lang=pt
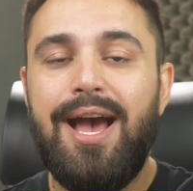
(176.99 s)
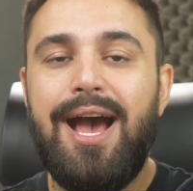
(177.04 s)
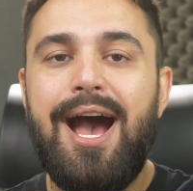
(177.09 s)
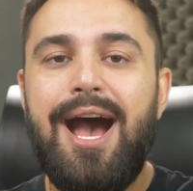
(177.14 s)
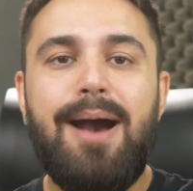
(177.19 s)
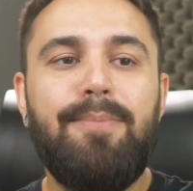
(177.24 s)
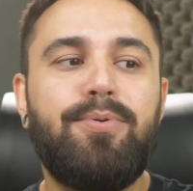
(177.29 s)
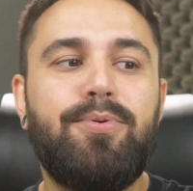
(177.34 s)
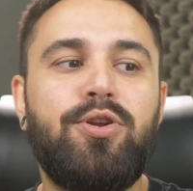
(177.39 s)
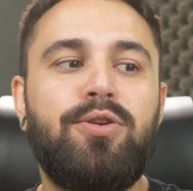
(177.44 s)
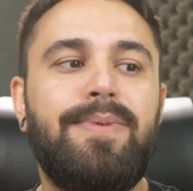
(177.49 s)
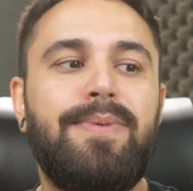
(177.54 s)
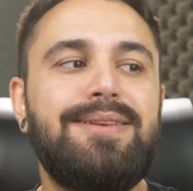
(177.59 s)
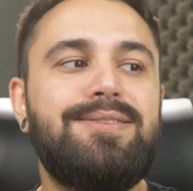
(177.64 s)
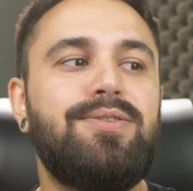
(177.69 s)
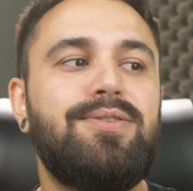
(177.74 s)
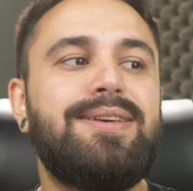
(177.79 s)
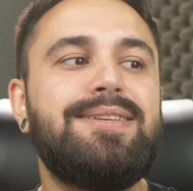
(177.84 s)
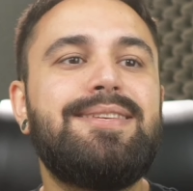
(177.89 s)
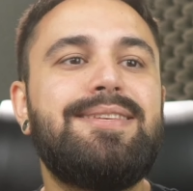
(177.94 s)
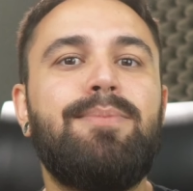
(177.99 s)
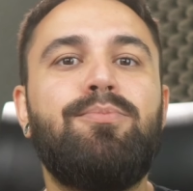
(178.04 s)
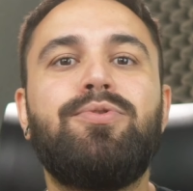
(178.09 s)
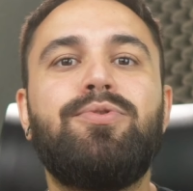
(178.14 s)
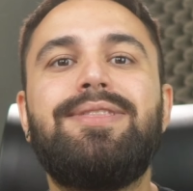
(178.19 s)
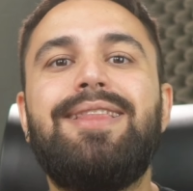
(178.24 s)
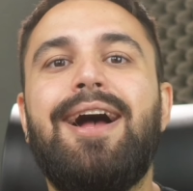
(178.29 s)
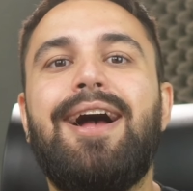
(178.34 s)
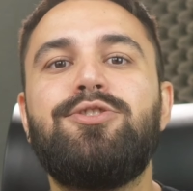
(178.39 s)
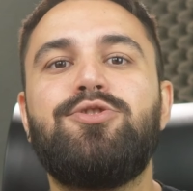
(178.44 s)
Ah, Bruno, mas se eu quiser
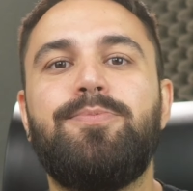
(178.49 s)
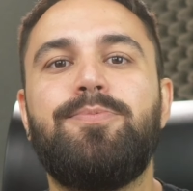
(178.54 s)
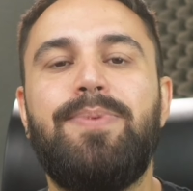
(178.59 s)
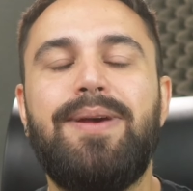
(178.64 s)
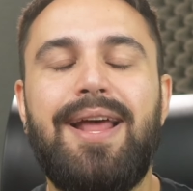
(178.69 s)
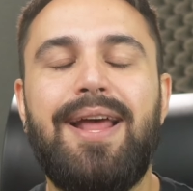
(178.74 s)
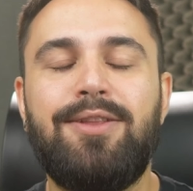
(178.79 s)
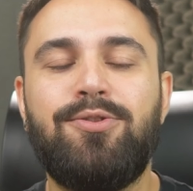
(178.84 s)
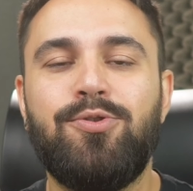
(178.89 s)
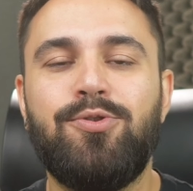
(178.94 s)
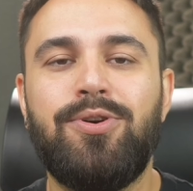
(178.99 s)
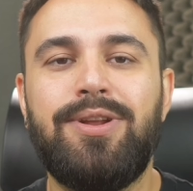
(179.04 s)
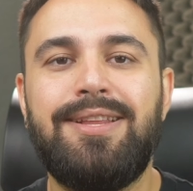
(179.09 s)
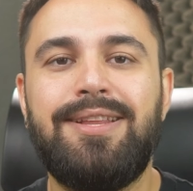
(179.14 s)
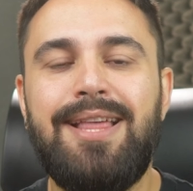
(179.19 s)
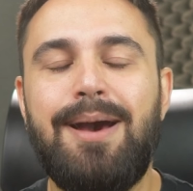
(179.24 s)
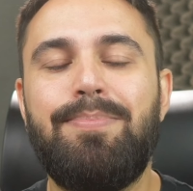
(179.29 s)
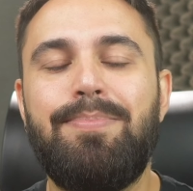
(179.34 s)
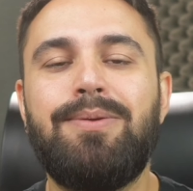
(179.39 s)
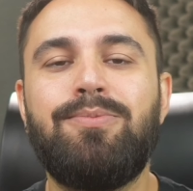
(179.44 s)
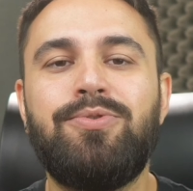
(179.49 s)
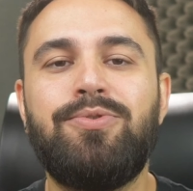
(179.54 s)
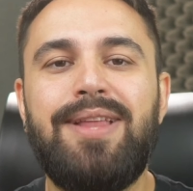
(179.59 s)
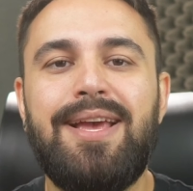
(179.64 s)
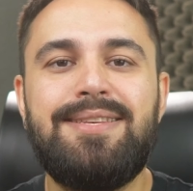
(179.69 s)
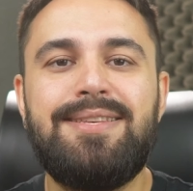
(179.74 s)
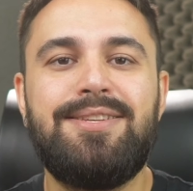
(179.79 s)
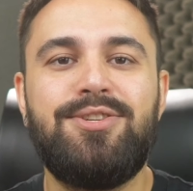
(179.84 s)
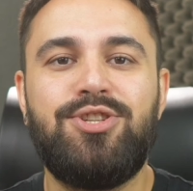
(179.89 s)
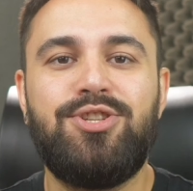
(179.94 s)
mudar de operadora, dá para mudar
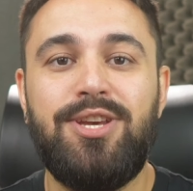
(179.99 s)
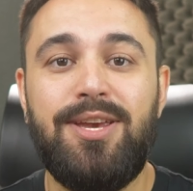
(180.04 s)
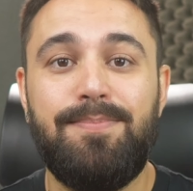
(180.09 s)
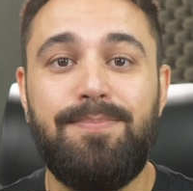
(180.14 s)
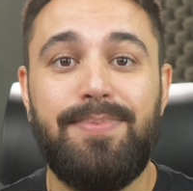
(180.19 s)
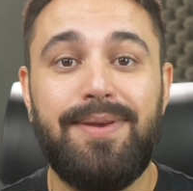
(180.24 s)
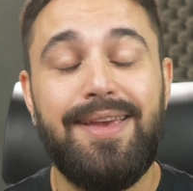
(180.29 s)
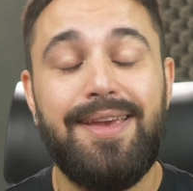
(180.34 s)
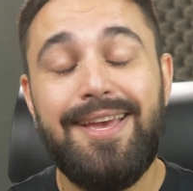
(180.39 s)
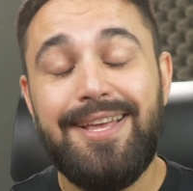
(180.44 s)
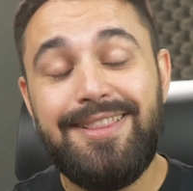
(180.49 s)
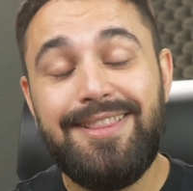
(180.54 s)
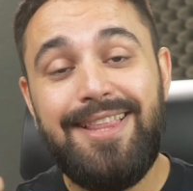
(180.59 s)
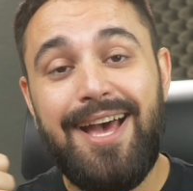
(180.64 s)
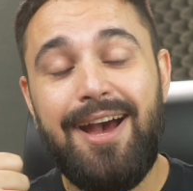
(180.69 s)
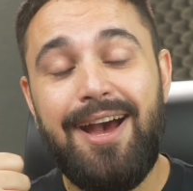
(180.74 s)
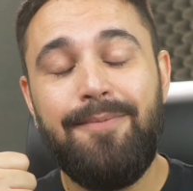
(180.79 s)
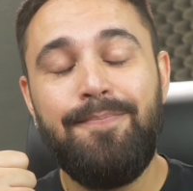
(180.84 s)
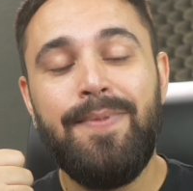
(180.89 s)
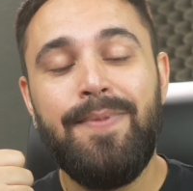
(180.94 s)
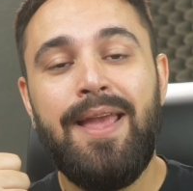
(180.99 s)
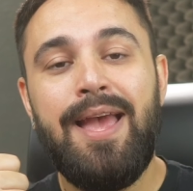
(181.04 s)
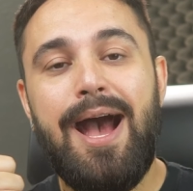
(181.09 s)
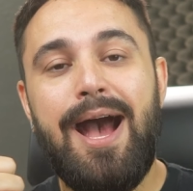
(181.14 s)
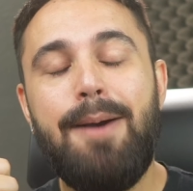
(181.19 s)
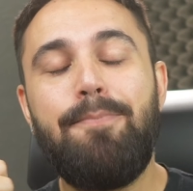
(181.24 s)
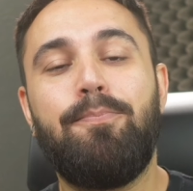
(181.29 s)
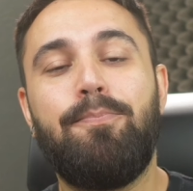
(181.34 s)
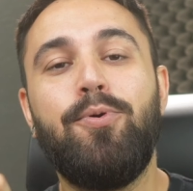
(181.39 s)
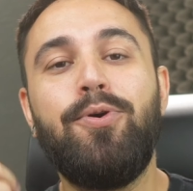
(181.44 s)
esse chip? Dá.
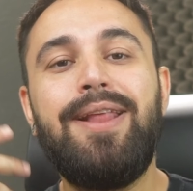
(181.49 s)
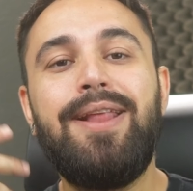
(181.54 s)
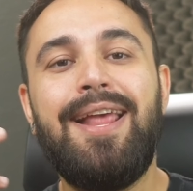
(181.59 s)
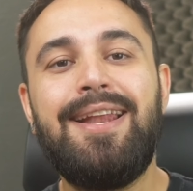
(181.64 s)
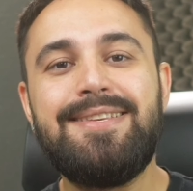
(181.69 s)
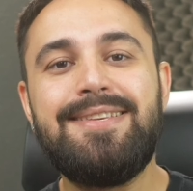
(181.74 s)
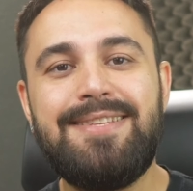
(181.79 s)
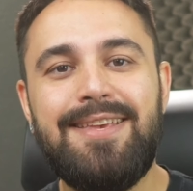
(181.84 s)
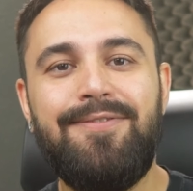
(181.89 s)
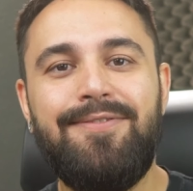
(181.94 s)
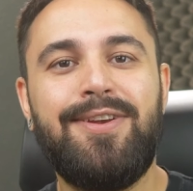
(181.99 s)
Ah, por ele ser